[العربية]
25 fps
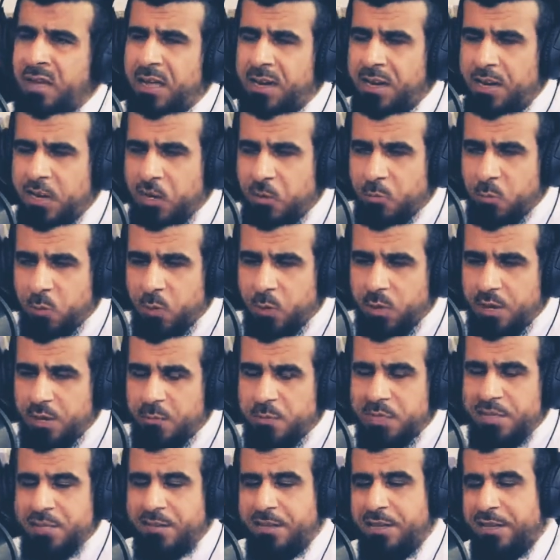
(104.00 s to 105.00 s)
عليه رحمه الله
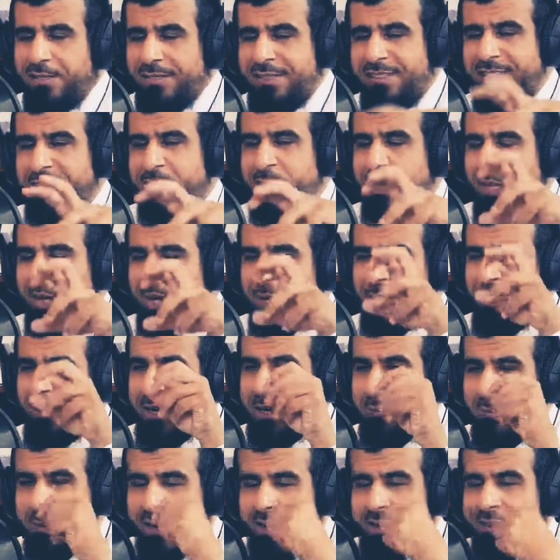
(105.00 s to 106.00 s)
من التقاطات الطريفه
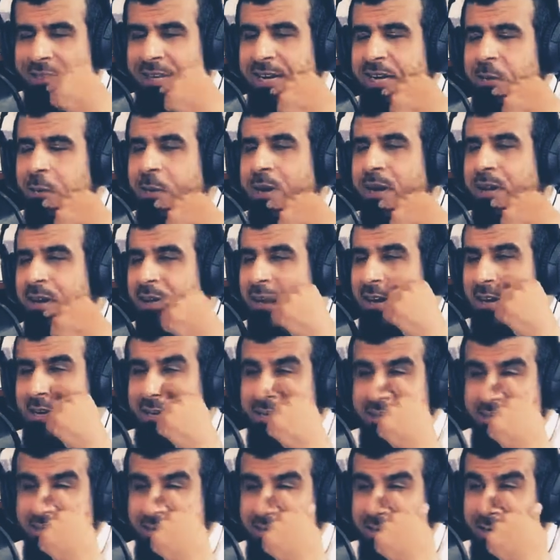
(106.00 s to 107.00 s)
اللي مرت علي وانا اقرا
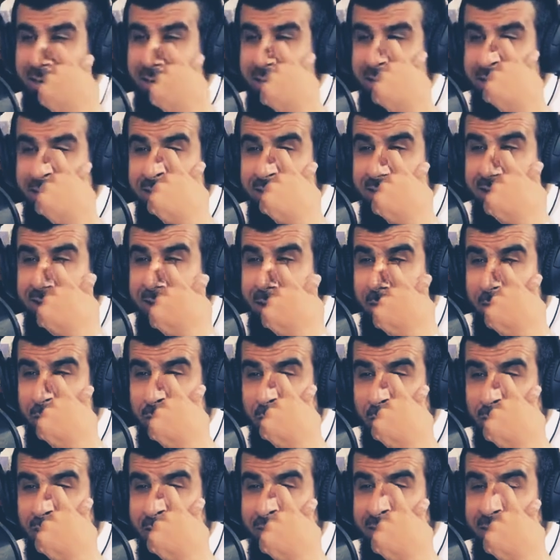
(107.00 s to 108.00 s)
العز عليه رحمه
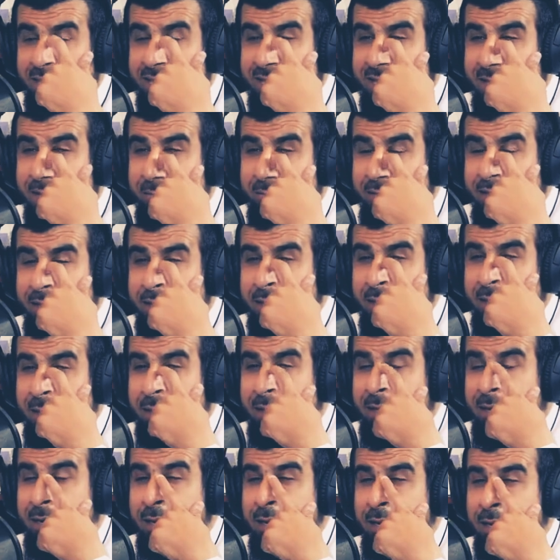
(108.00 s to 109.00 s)
الله في كتابه
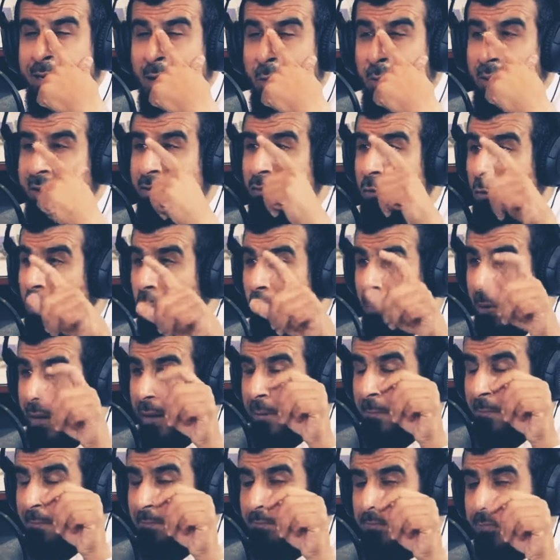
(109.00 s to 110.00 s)
القواعد الكبرى